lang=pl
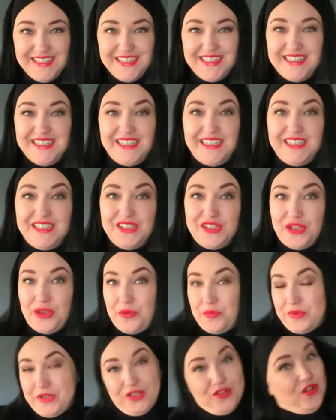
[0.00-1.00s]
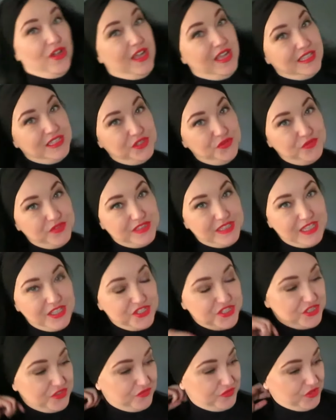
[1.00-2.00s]
Dzień dobry kochani,
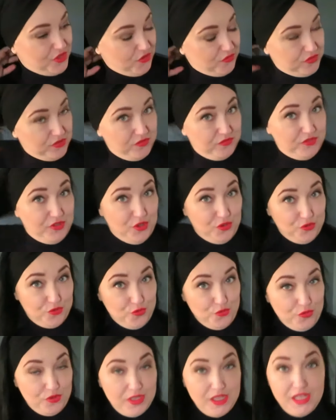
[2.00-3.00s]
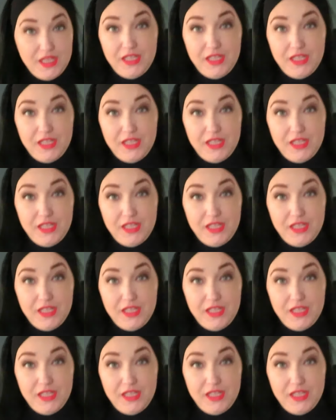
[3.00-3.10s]
witajcie w nowym vlogu.